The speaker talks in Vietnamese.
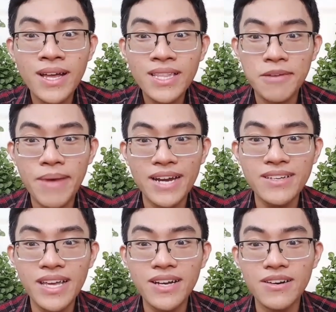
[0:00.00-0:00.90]
thì bạn nó
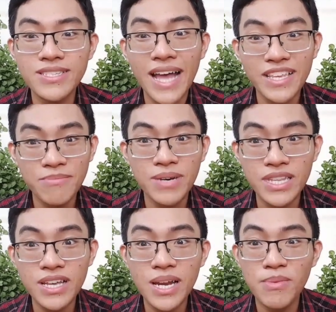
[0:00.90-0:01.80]
sẽ gửi tặng cho mình
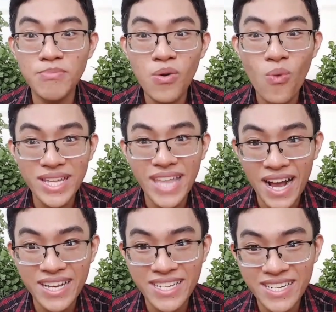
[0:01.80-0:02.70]
như là một món quà
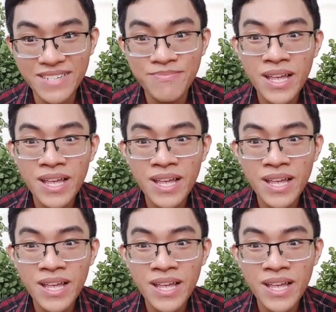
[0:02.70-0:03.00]
tặng vậy